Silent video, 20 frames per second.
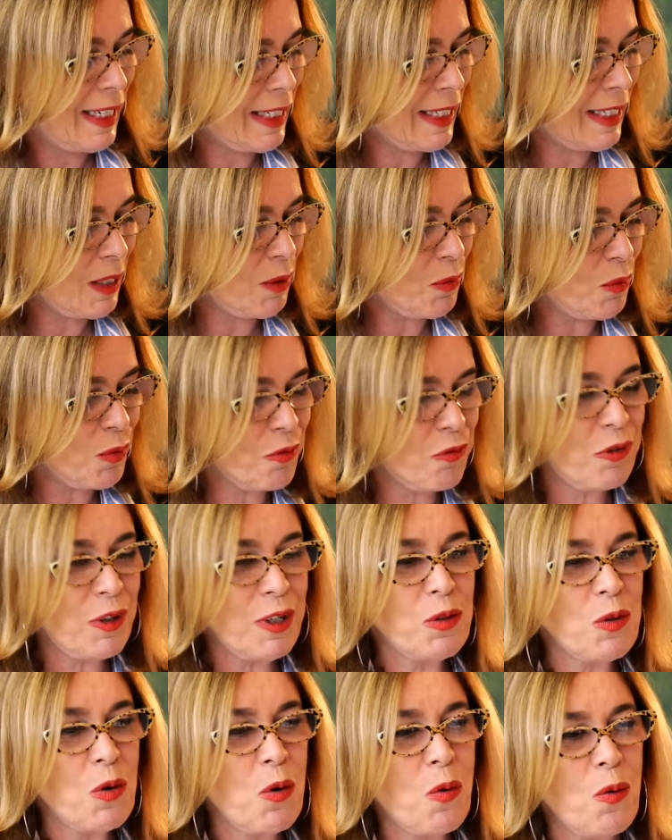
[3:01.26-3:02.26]
que o
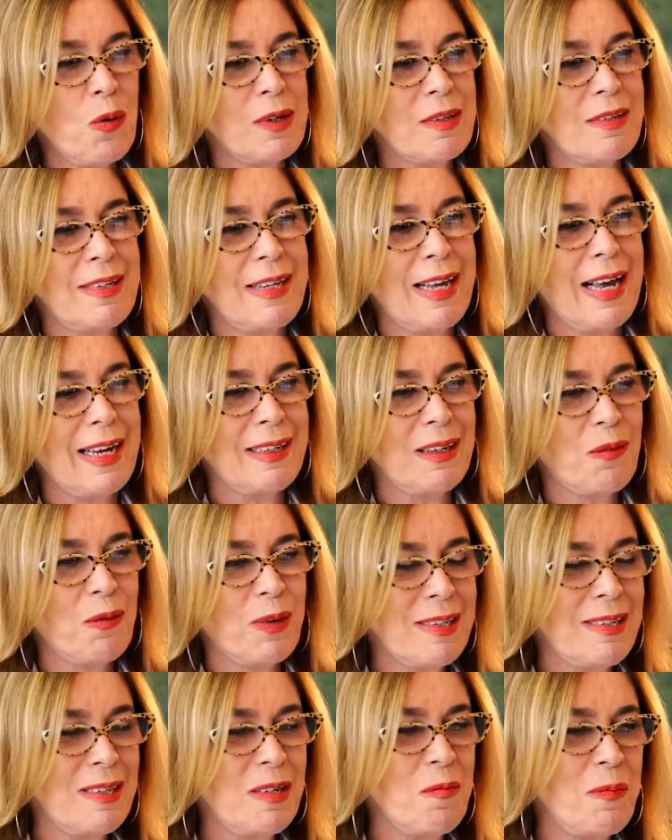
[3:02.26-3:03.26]
Vitor consegue,
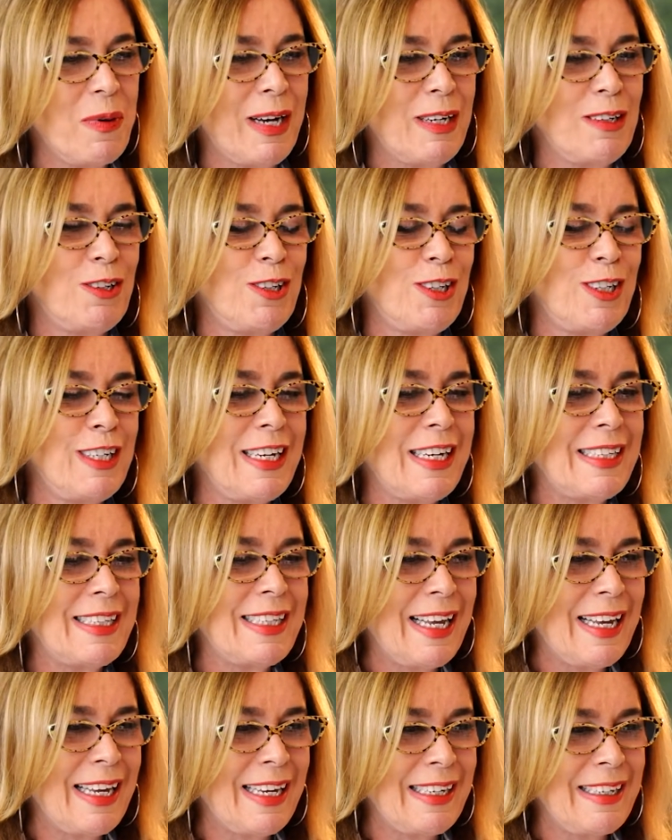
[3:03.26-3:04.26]
com a simpatia
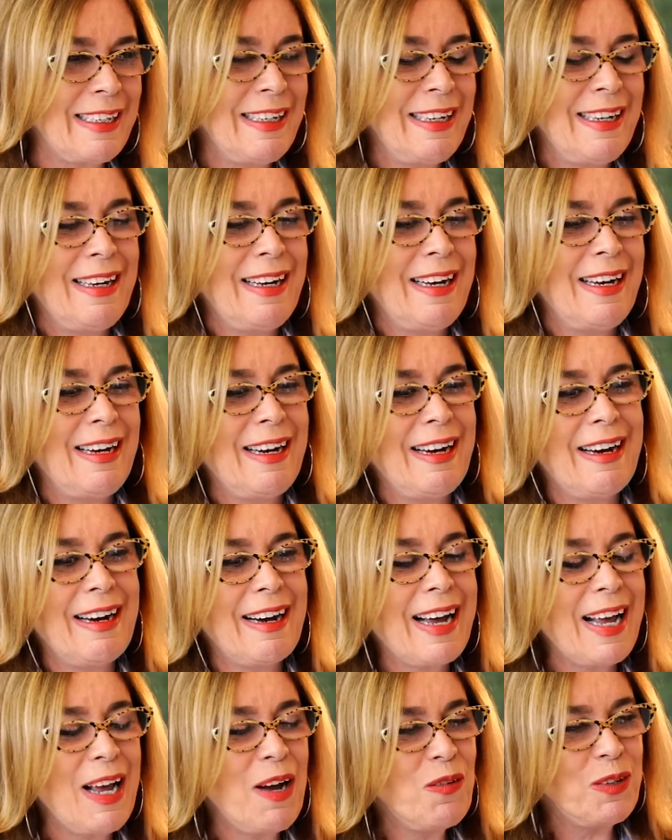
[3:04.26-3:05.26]
dele,
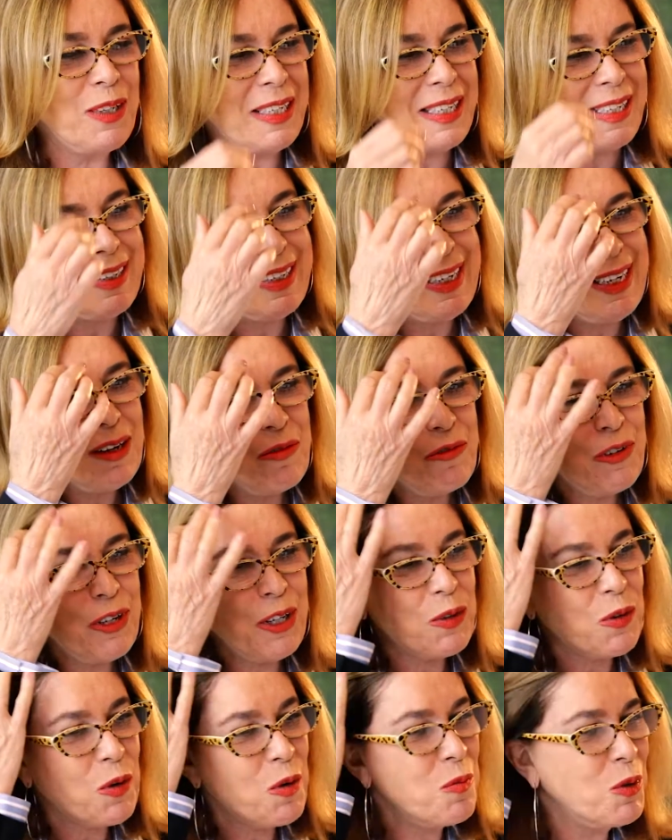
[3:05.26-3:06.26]
uh, reunir.
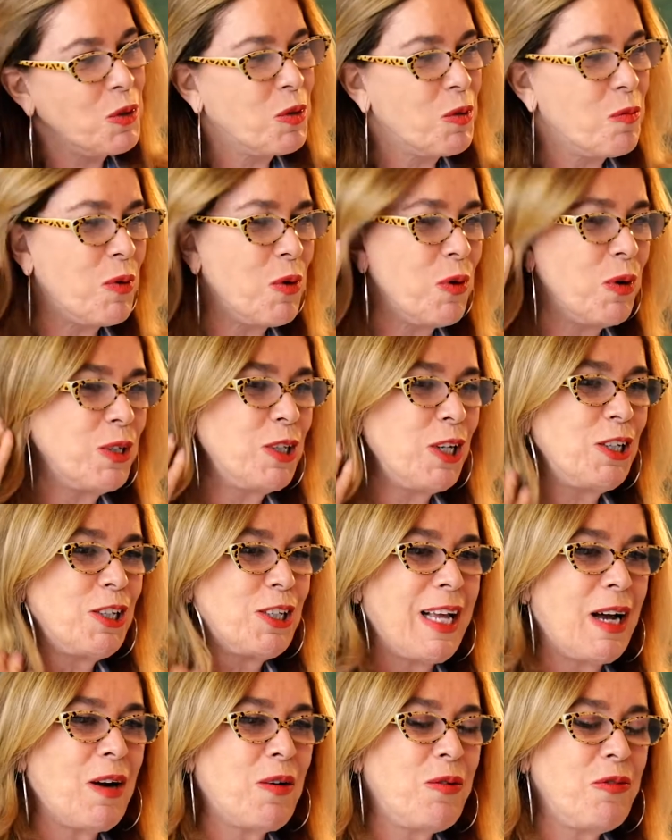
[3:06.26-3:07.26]
Vitor, muito bom a gente
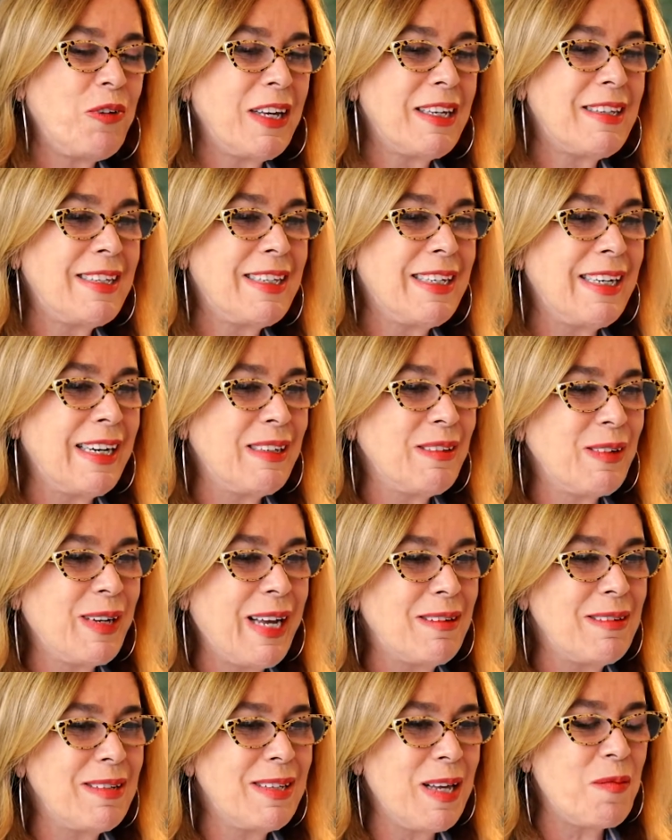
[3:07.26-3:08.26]
estar conversando.
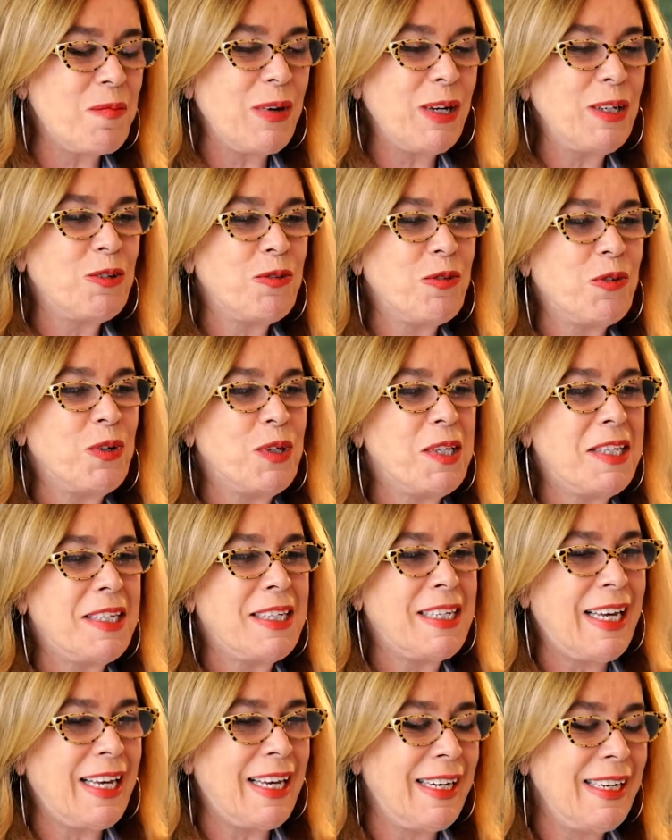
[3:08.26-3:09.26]
Quero saber de
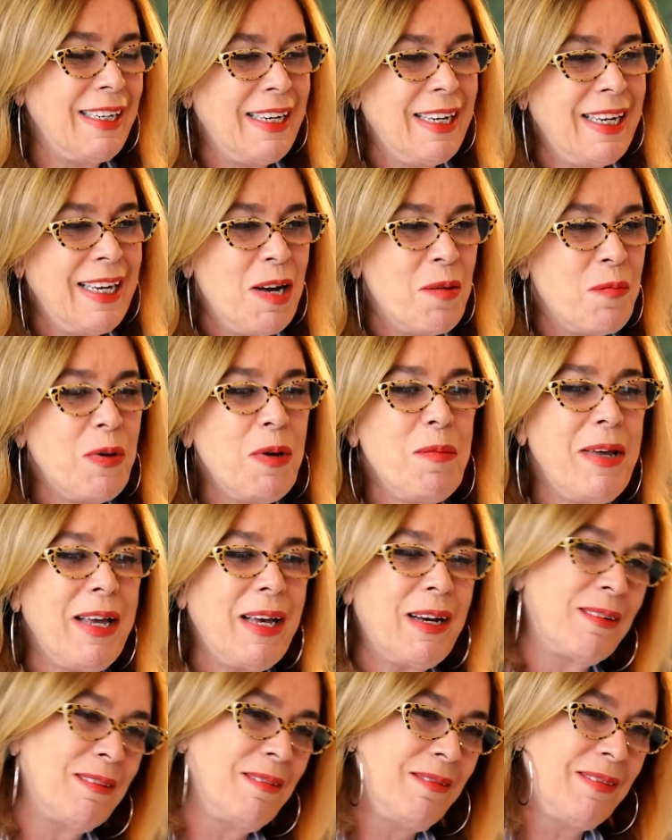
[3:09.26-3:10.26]
você.
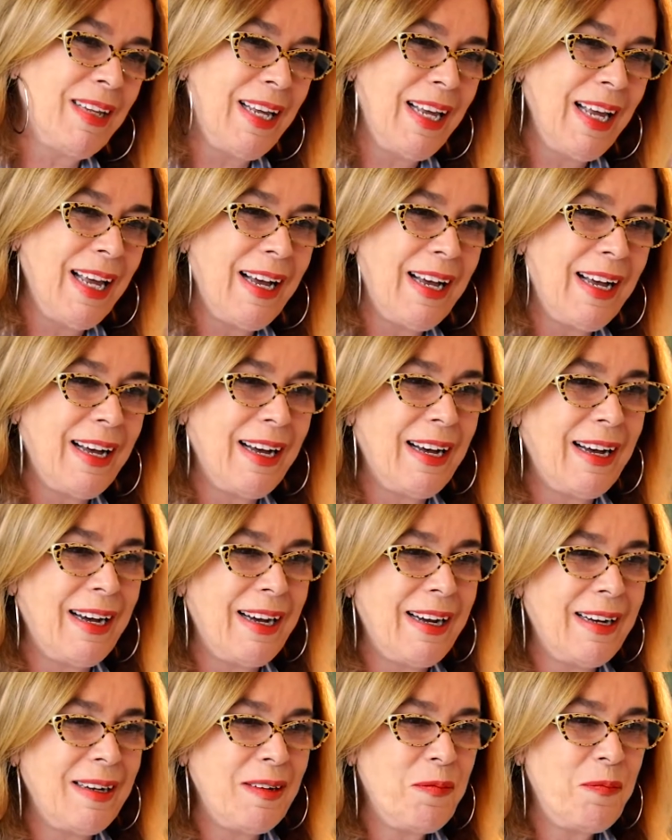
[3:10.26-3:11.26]
Primeiro,
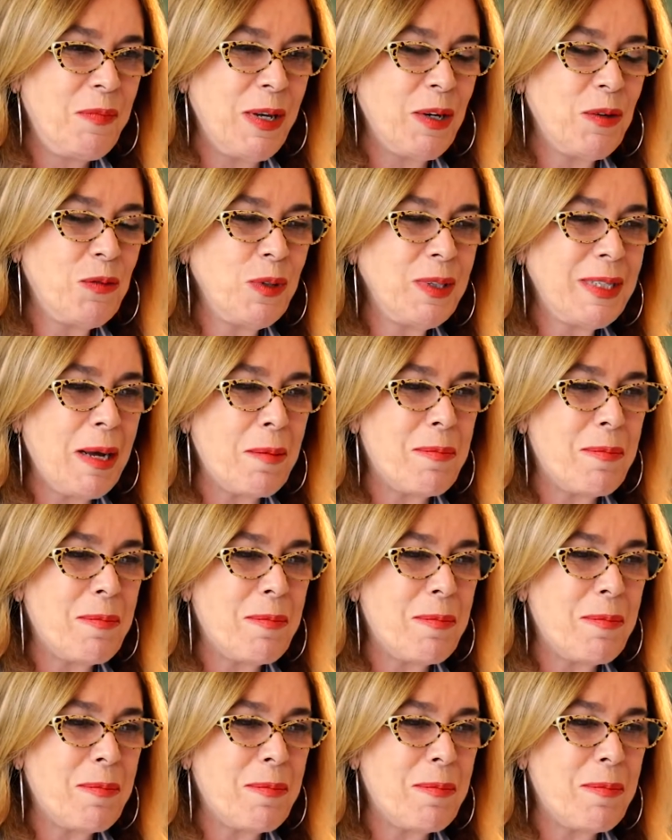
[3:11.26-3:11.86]
pergunta